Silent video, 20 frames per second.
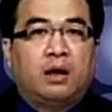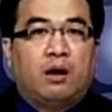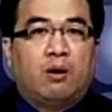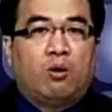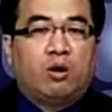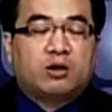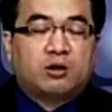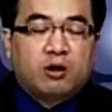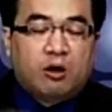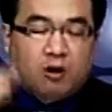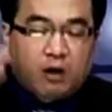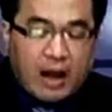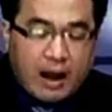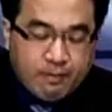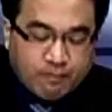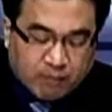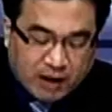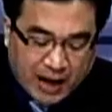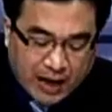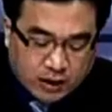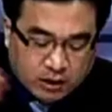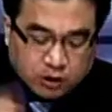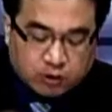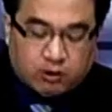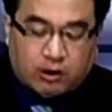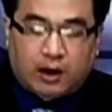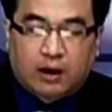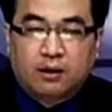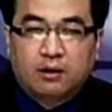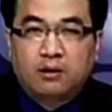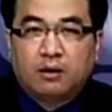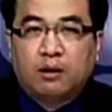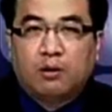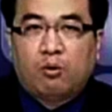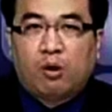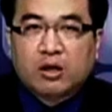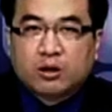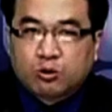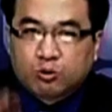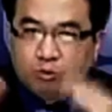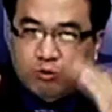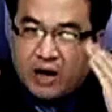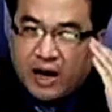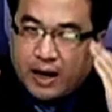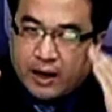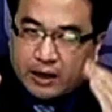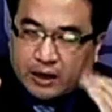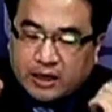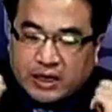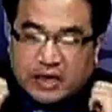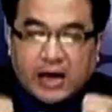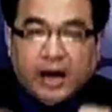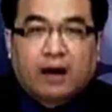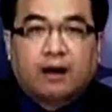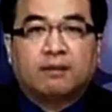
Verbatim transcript: 我做噶唔敢做啊，我输甲会惊。